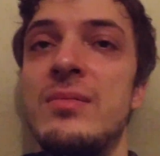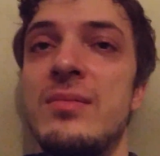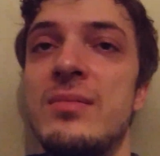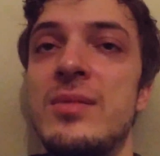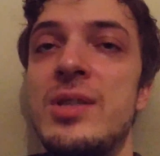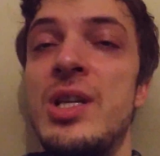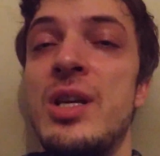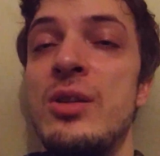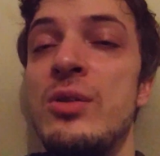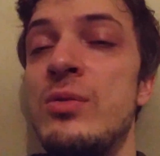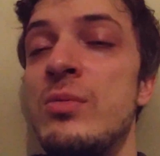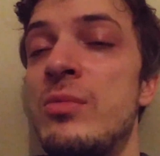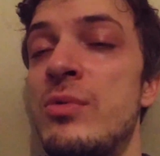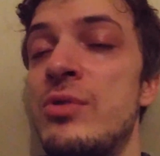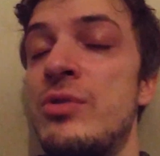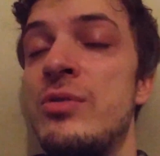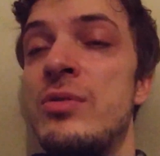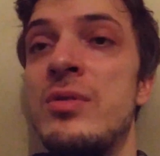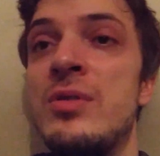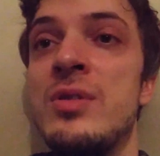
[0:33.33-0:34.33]
Я
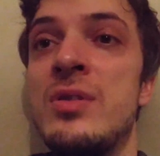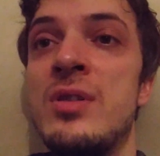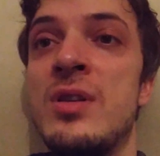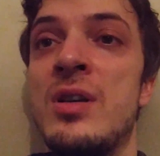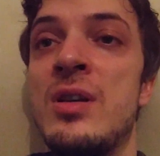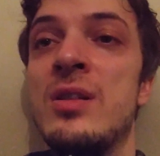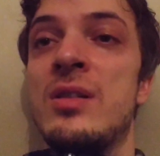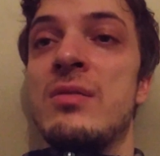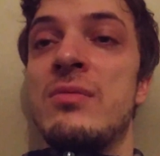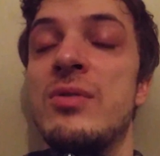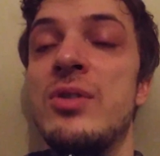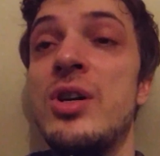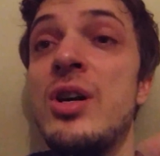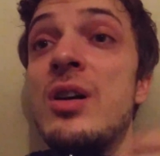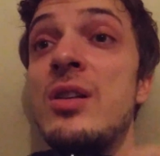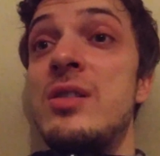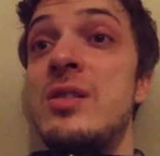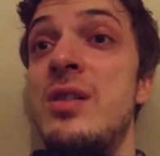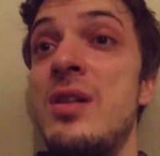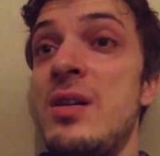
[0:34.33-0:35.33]
думаю, что из-за этого...
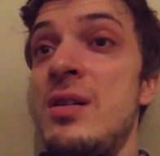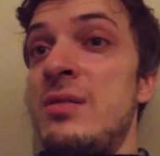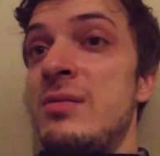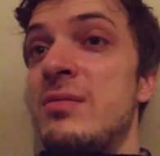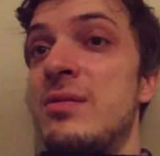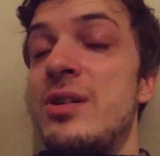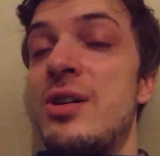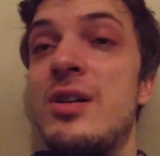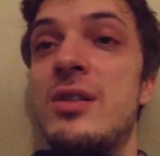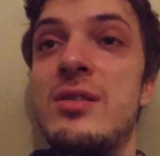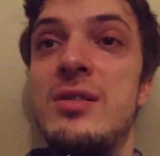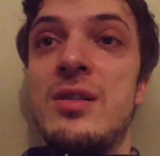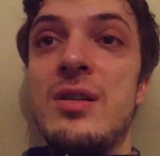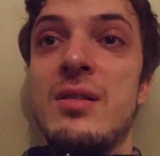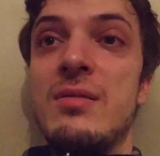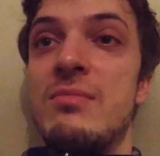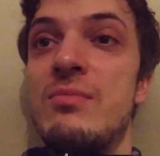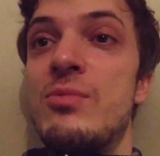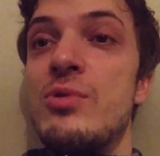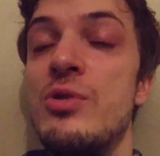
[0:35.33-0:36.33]
Хотя,
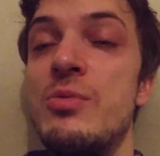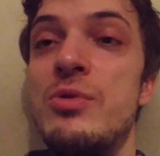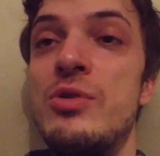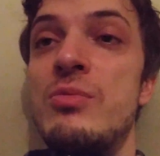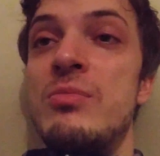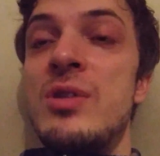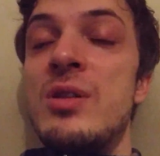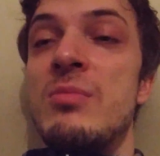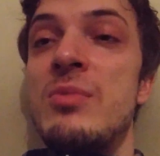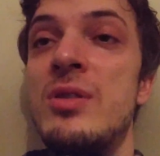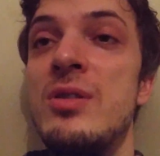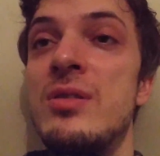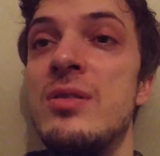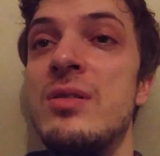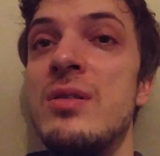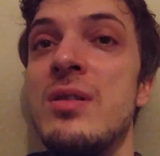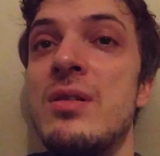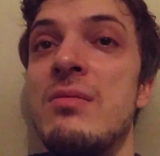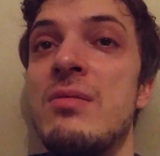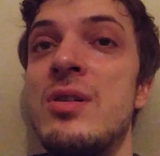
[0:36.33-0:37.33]
хотя, может быть, у меня болит
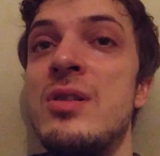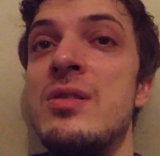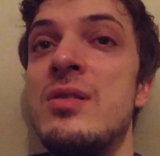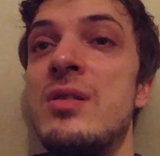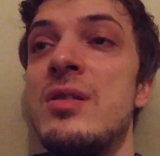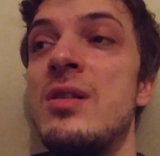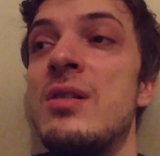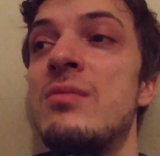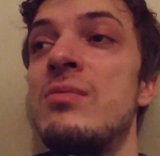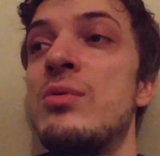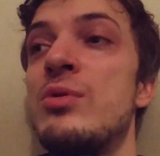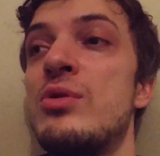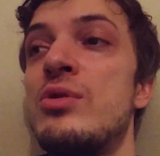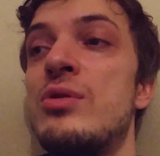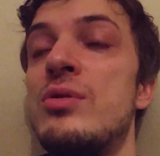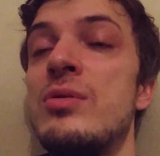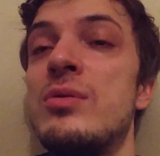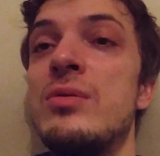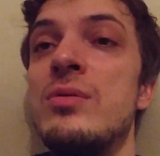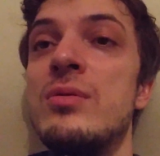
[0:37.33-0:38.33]
голова из-за того,
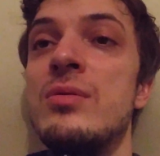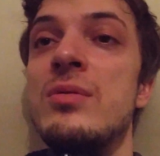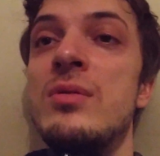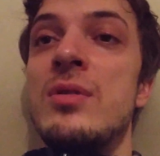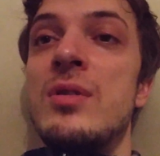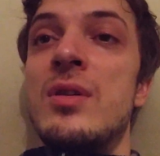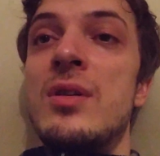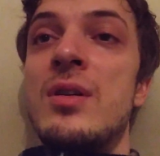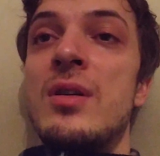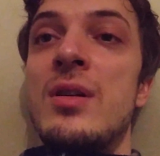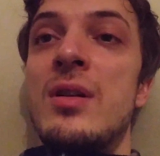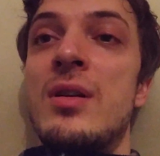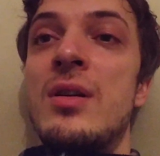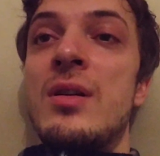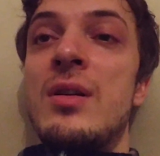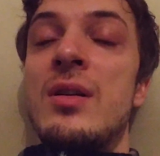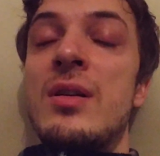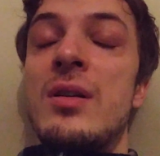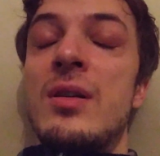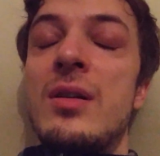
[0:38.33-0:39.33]
что
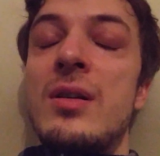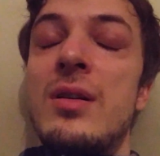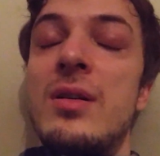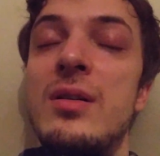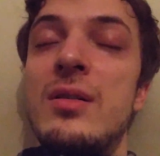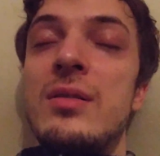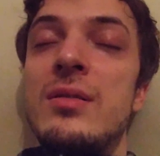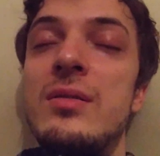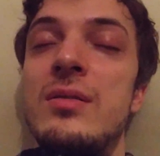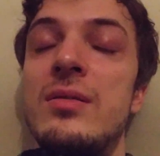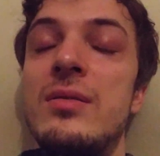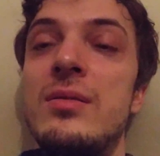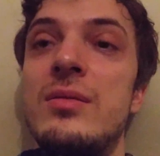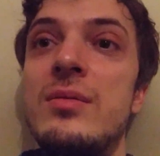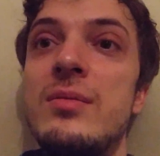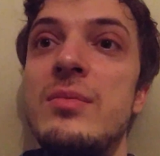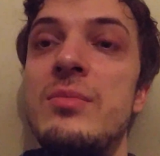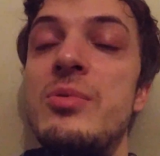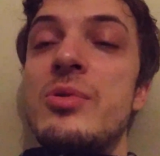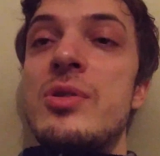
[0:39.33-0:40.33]
э,
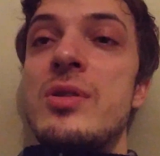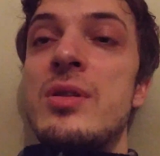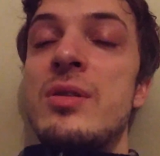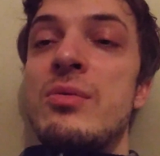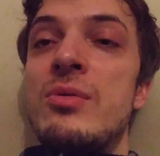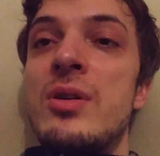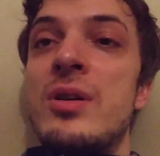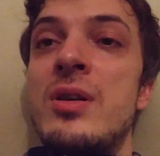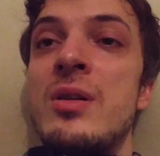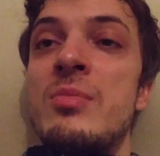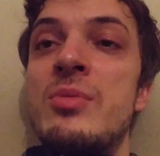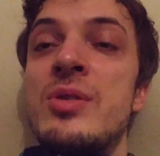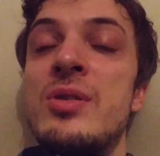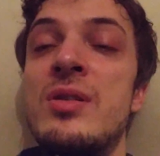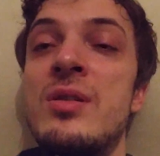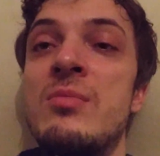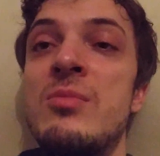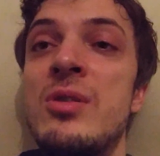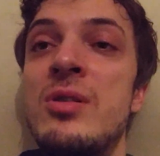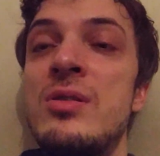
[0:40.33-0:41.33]
после того, как я
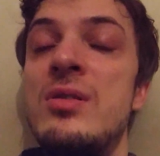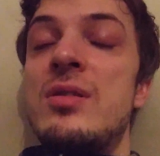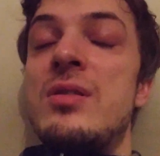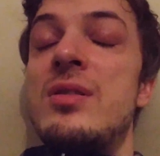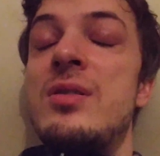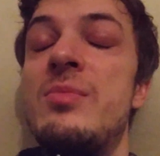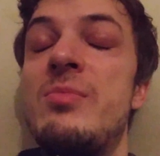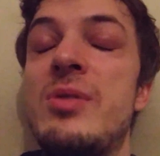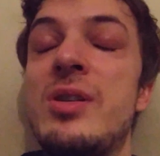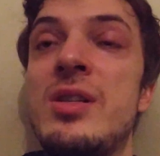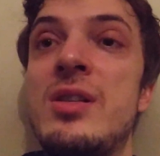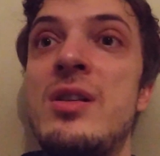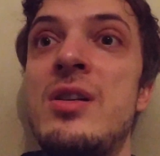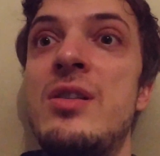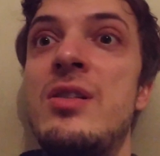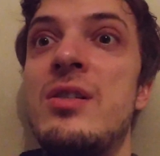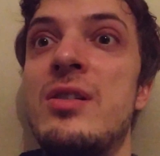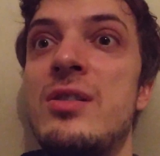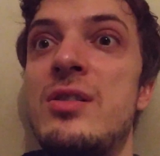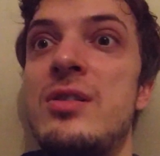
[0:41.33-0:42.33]
позанимался из
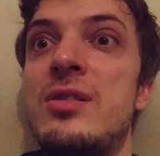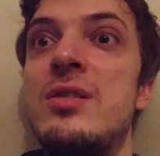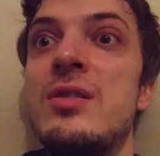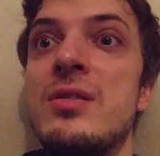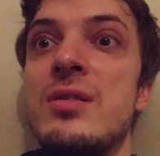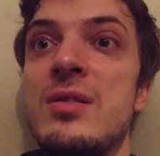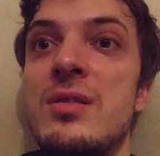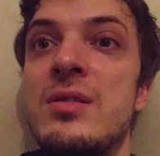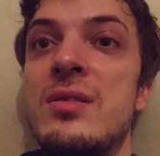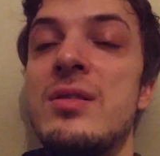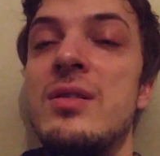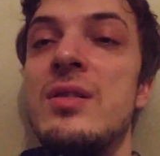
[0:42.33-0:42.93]
последних сил,